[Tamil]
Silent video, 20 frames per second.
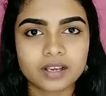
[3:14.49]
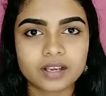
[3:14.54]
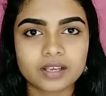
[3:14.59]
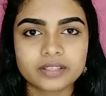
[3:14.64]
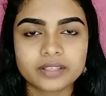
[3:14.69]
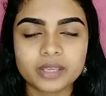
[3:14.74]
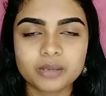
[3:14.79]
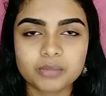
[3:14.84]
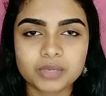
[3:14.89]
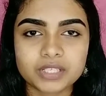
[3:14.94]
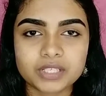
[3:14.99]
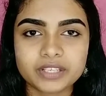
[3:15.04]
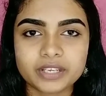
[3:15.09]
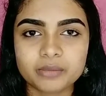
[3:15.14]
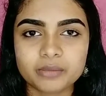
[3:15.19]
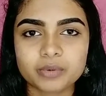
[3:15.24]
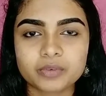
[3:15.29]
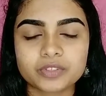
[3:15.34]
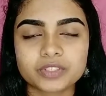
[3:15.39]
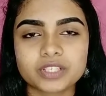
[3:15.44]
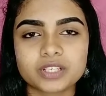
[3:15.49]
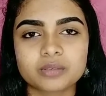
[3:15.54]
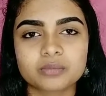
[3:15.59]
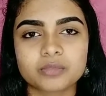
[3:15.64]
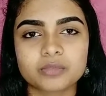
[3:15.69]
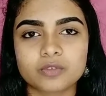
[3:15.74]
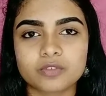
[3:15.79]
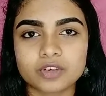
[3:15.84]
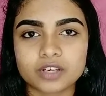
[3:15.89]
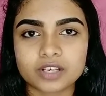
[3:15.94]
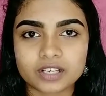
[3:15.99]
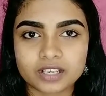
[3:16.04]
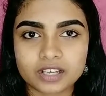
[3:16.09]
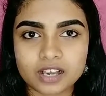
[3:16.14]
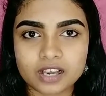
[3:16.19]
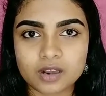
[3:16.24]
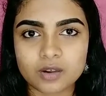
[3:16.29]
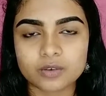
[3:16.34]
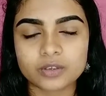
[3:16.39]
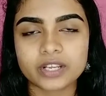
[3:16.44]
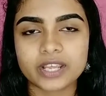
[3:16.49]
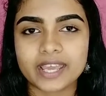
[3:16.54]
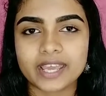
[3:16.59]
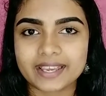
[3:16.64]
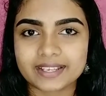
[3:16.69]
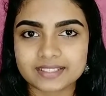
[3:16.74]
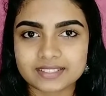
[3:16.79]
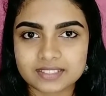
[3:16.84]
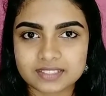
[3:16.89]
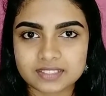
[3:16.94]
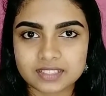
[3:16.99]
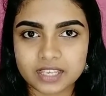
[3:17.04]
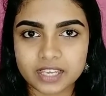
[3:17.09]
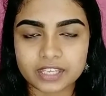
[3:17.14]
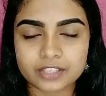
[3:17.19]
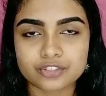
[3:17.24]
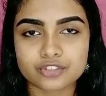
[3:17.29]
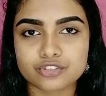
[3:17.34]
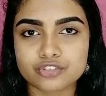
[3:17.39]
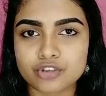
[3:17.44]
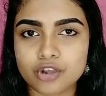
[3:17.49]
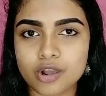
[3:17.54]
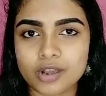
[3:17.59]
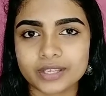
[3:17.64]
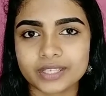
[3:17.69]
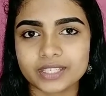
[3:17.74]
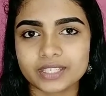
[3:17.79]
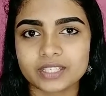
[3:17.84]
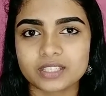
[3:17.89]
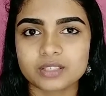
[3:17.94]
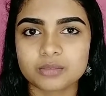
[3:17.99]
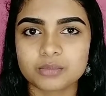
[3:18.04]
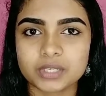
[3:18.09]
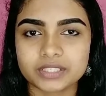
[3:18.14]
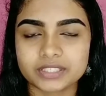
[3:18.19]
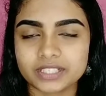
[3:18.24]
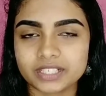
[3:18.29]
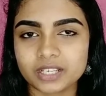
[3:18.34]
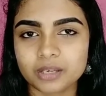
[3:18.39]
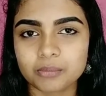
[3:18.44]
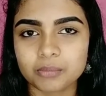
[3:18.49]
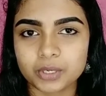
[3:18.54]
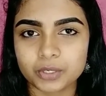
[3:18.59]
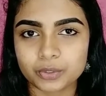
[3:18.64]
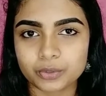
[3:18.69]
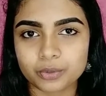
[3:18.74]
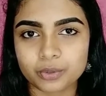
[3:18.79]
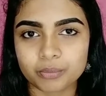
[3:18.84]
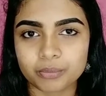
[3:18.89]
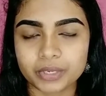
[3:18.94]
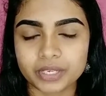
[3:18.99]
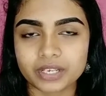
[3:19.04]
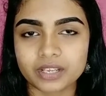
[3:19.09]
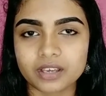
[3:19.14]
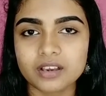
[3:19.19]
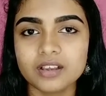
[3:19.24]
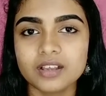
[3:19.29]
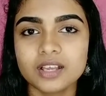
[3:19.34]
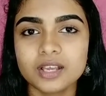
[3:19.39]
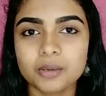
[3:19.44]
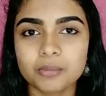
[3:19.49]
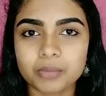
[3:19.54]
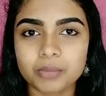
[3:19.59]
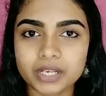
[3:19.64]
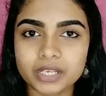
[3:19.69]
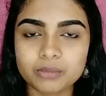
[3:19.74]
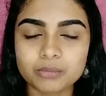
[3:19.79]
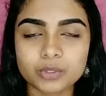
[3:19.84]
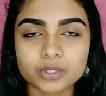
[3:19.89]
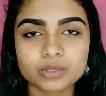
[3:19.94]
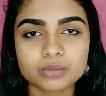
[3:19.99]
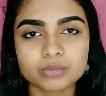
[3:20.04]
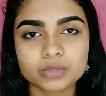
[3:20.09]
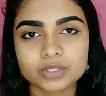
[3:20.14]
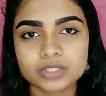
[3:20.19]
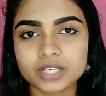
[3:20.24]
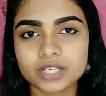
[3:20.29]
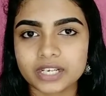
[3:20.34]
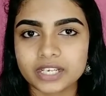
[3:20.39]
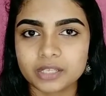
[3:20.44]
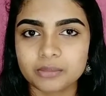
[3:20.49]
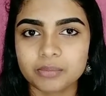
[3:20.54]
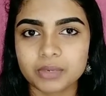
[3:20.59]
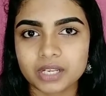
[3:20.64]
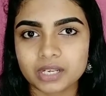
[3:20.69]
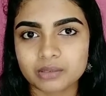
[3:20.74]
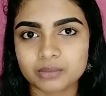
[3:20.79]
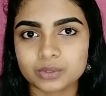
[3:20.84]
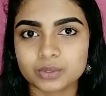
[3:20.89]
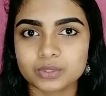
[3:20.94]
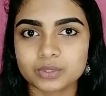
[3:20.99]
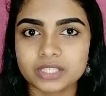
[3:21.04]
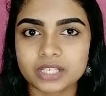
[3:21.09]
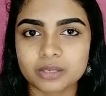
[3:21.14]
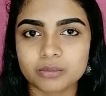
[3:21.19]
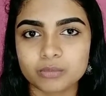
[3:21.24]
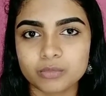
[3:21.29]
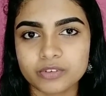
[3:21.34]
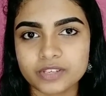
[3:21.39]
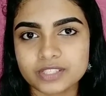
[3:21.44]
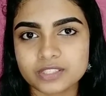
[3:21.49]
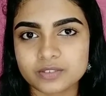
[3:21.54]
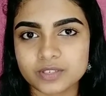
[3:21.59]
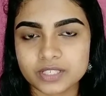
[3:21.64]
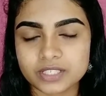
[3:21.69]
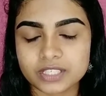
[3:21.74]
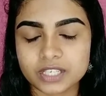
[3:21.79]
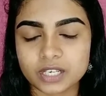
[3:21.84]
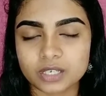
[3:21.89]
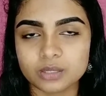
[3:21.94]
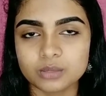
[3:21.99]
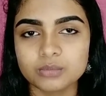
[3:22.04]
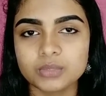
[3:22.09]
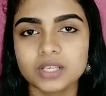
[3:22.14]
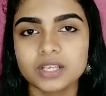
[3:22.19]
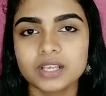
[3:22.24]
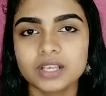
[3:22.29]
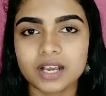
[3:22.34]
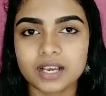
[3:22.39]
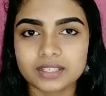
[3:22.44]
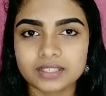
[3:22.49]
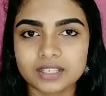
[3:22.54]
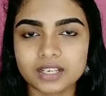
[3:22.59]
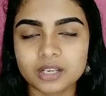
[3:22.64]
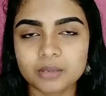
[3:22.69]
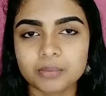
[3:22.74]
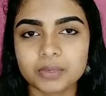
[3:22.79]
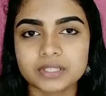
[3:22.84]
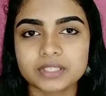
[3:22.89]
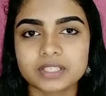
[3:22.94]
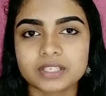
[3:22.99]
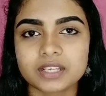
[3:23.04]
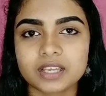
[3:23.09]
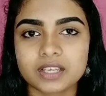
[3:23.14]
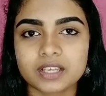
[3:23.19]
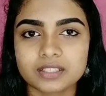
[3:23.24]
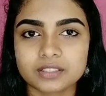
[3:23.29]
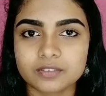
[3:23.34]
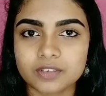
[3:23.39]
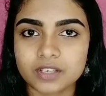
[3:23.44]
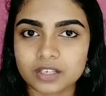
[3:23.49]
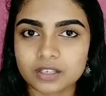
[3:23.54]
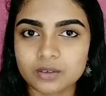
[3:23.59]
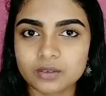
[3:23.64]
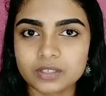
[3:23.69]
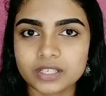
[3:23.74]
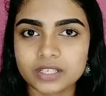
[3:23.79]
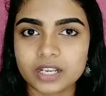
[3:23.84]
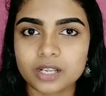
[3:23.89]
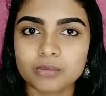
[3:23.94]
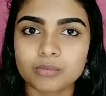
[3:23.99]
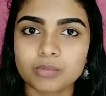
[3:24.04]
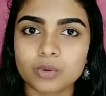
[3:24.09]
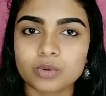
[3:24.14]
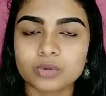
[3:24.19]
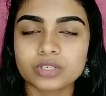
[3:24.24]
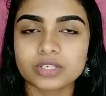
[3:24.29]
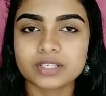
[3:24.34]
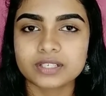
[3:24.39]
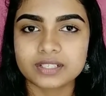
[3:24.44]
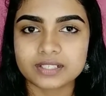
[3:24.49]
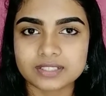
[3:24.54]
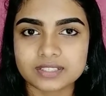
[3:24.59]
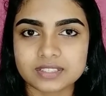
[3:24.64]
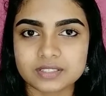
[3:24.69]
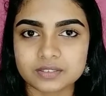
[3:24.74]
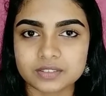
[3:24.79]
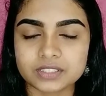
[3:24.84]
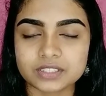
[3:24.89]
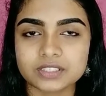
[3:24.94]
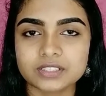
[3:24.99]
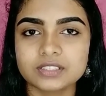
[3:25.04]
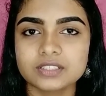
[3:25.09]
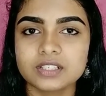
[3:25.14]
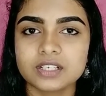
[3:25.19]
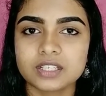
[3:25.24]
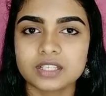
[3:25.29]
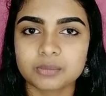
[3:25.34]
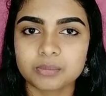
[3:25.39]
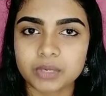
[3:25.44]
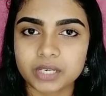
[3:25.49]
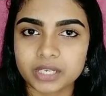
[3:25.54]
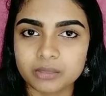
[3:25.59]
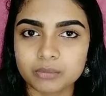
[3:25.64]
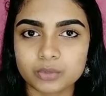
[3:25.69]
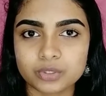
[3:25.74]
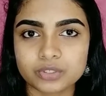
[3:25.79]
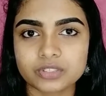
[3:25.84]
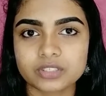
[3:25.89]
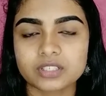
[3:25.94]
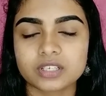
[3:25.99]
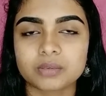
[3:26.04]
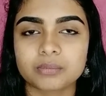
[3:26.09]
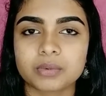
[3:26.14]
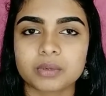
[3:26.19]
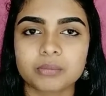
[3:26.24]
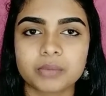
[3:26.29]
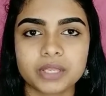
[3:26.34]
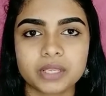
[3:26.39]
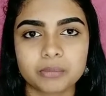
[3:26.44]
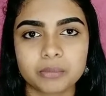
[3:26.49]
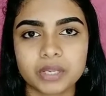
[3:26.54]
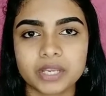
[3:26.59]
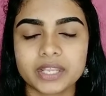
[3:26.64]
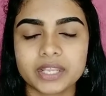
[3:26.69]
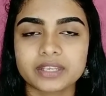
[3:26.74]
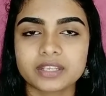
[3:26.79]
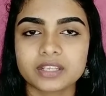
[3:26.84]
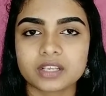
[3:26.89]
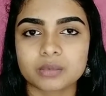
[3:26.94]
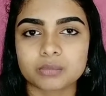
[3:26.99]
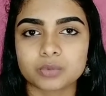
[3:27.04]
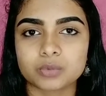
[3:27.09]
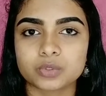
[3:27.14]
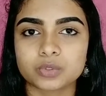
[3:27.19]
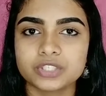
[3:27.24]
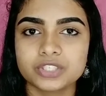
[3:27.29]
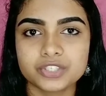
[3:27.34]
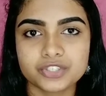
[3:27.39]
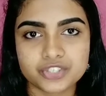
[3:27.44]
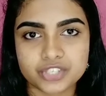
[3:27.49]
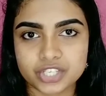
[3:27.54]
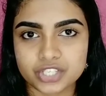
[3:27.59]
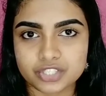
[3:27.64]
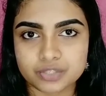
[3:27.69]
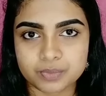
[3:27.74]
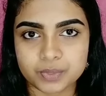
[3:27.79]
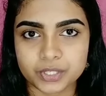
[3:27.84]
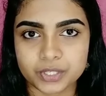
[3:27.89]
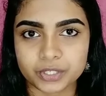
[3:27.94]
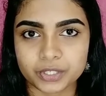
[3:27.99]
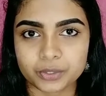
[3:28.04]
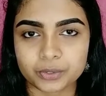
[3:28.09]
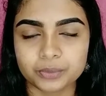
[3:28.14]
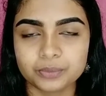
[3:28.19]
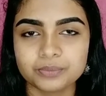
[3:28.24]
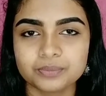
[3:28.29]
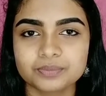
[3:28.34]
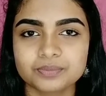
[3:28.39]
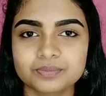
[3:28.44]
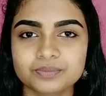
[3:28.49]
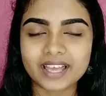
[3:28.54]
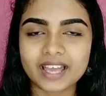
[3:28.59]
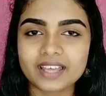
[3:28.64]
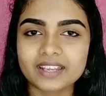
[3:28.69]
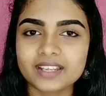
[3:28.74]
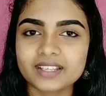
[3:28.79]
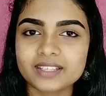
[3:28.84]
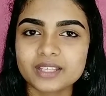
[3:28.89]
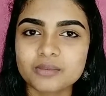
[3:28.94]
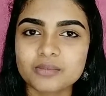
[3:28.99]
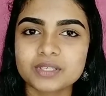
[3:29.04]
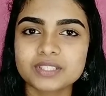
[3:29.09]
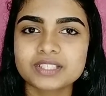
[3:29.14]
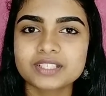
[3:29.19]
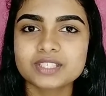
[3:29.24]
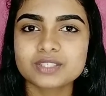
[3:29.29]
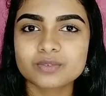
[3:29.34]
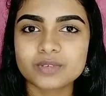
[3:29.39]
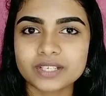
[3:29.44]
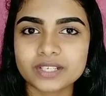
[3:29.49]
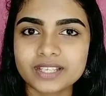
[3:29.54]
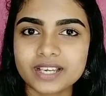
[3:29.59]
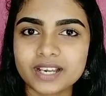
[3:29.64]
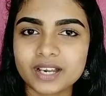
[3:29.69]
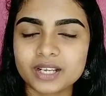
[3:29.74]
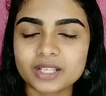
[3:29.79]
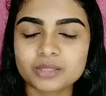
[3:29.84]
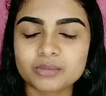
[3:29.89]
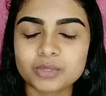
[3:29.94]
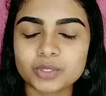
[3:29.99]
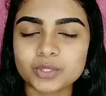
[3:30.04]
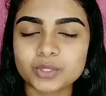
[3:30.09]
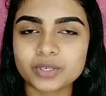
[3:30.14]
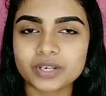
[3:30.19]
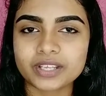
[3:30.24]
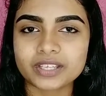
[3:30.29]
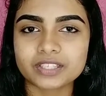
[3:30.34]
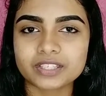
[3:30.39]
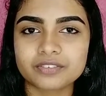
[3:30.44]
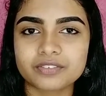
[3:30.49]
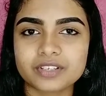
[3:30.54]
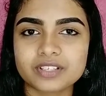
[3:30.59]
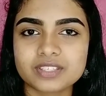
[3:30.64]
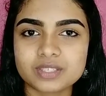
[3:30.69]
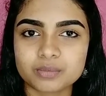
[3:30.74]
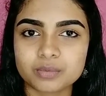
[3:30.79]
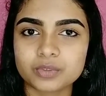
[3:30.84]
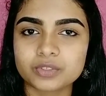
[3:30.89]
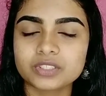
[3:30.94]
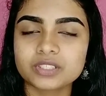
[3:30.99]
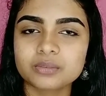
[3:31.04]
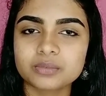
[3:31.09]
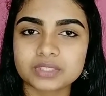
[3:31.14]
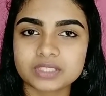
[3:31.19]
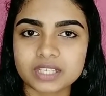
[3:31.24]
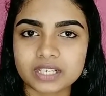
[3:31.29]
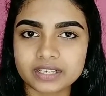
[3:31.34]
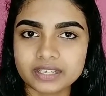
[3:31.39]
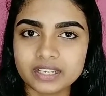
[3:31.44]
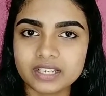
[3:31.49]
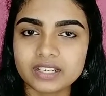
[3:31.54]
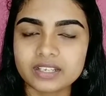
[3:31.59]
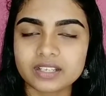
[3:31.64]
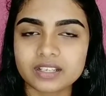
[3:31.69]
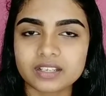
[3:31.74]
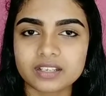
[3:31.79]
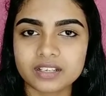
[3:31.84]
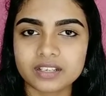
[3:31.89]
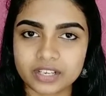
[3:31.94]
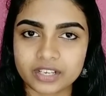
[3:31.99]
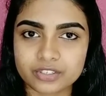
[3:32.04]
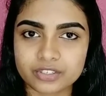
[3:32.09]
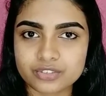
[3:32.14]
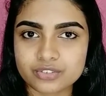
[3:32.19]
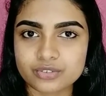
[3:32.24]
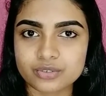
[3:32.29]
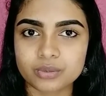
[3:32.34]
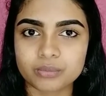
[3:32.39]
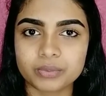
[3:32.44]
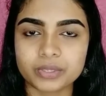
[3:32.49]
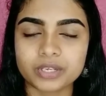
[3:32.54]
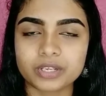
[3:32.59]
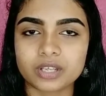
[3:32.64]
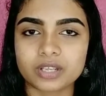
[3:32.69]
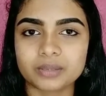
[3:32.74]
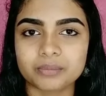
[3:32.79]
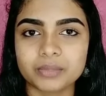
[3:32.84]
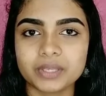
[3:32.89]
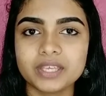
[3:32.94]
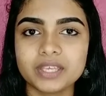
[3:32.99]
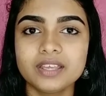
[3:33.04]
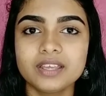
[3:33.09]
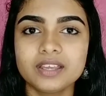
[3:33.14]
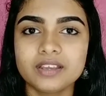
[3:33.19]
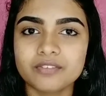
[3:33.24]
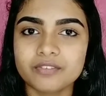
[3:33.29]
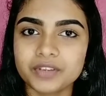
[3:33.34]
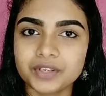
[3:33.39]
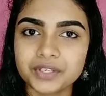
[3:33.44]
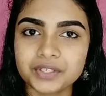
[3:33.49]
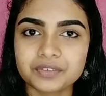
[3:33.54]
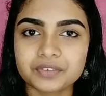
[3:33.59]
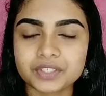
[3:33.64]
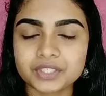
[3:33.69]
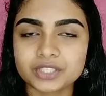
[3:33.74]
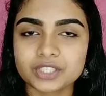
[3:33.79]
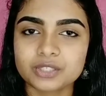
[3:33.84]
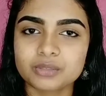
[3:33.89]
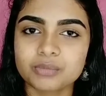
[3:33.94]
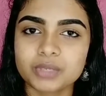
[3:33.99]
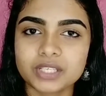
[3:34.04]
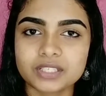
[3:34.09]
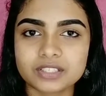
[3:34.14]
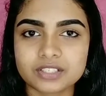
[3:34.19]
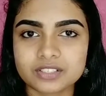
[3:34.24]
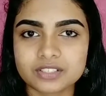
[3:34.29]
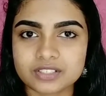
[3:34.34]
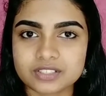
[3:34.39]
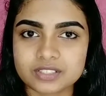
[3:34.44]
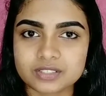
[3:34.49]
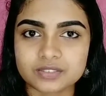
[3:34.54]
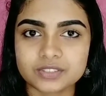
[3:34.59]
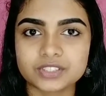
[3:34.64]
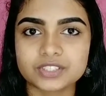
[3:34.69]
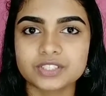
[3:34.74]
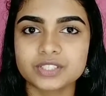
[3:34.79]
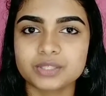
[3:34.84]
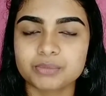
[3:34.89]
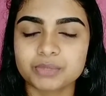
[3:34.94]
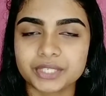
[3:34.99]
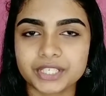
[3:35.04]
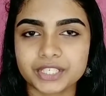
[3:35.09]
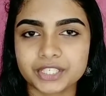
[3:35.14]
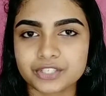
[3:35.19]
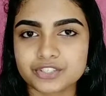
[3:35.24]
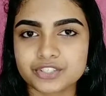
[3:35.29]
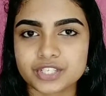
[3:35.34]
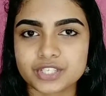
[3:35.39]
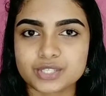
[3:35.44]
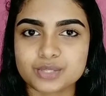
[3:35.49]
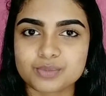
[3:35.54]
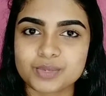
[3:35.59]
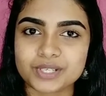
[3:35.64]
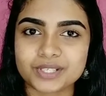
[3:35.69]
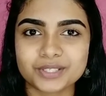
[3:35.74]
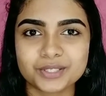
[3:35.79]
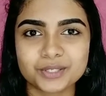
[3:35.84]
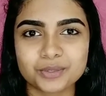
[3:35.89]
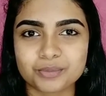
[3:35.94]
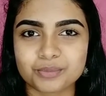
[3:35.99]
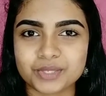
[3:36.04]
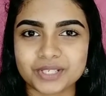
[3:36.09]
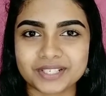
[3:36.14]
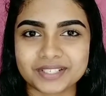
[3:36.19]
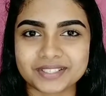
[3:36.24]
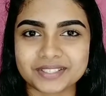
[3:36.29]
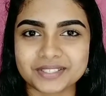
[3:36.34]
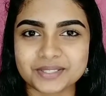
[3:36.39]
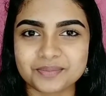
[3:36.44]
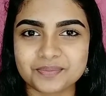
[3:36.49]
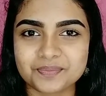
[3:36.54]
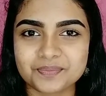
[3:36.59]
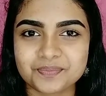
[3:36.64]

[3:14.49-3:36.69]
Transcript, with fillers: அதே மாதிரி இப்போ வந்து நம்ம ஒர்க் அவுட் எக்ஸசைஸ் ஜாகிங் இந்த மாதிரிலாம் பண்ணுறோம் அப்படின்னா பண்ணி முடிக்கும் போது கண்டிப்பாக நமக்கு வந்து ரொம்பவே ஸ்வெட் ஆகும் அதனால் பார்த்திங்கன்னா இந்த ஒர்க் அவுட்டுக்கெல்லாம் போடுற ட்ரெஸ்ஸை வந்துட்டு அதை பண்ணி முடிச்சதுக்கப்புறமா இமீடியட்டாக நம்ம வந்துட்டு சேஞ்ச் பண்ணிடணும் அண்ட் அதே மாதிரி ஸ்வெட் ஆகுறது மட்டும் கிடையாது ஃப்ரெண்ட்ஸ் இப்போ வந்து நம்ம தண்ணியில் நல்லா நனைச்சிட்டோம் அப்படின்னாலுமே வீட்டுக்கு வந்ததுமே அந்த ட்ரெஸ்ஸை வந்துட்டு இமீடியட்டாக சேஞ்ச் பண்ணுறது ரொம்ப நல்லது